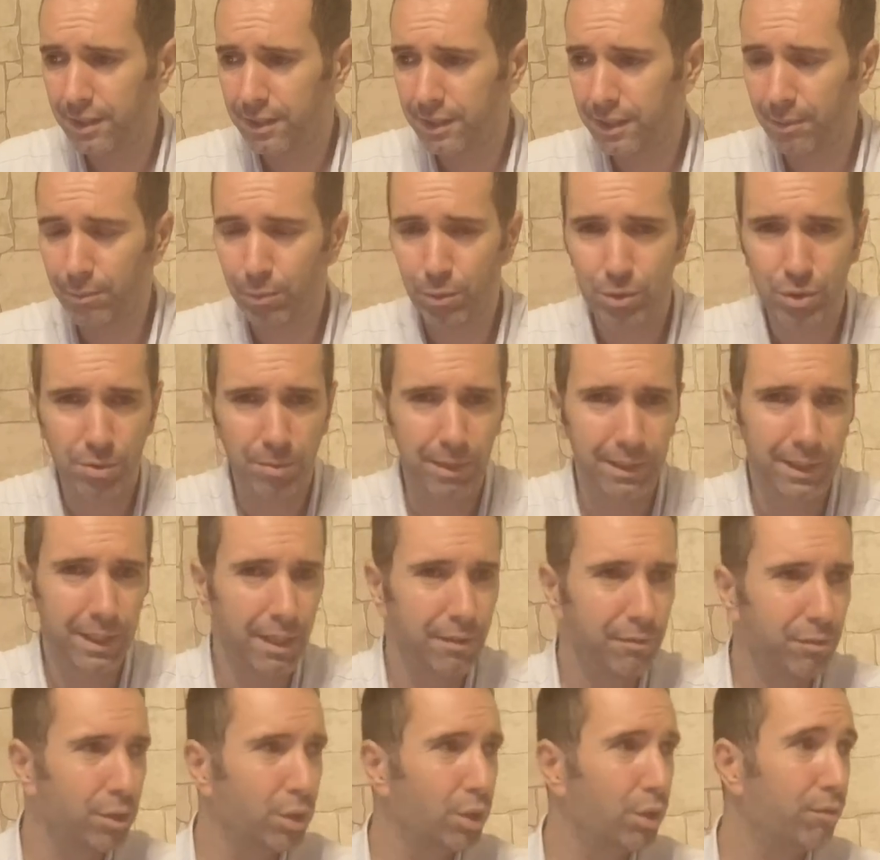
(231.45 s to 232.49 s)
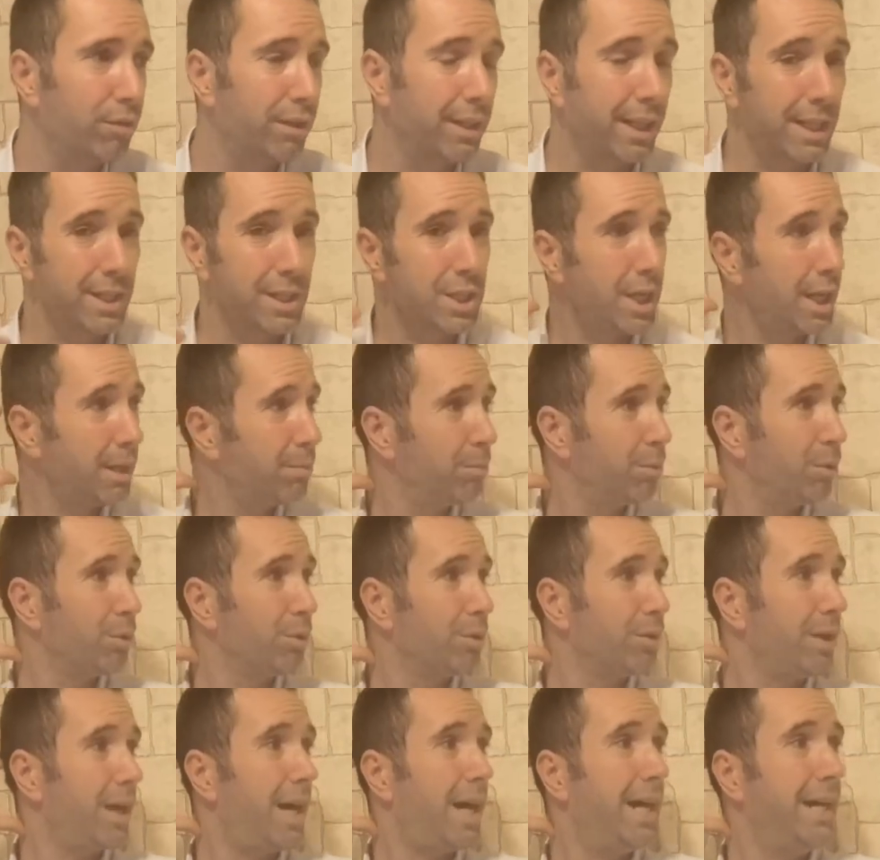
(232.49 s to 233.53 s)
Tabi o zamanlar video falan
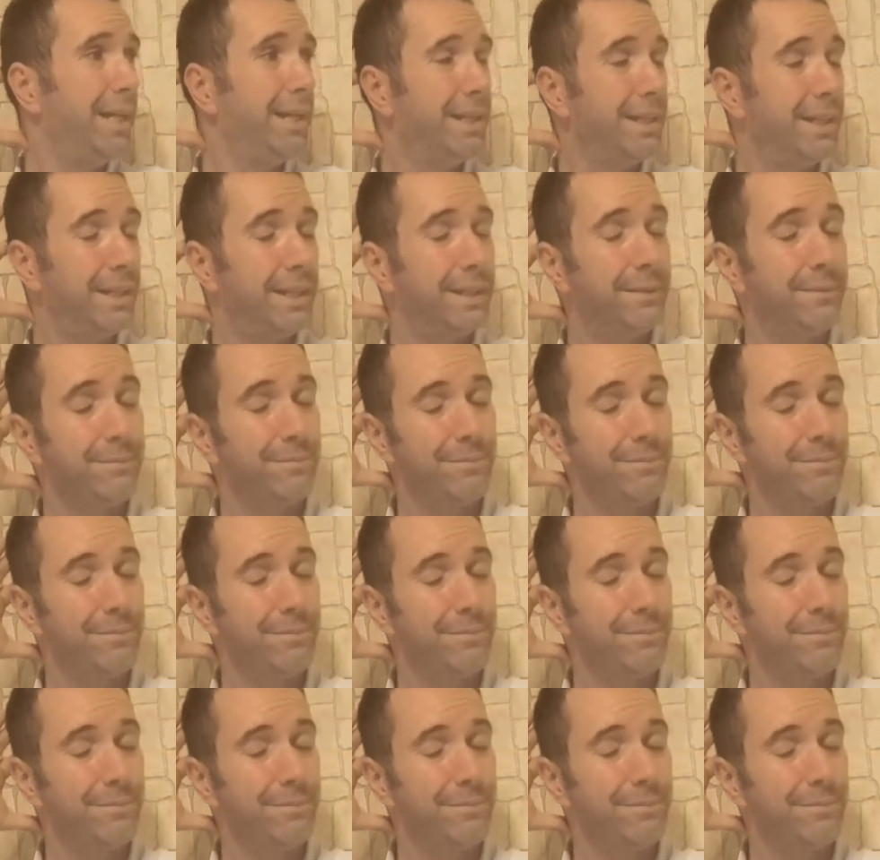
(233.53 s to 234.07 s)
çekmiyorduk ayrı.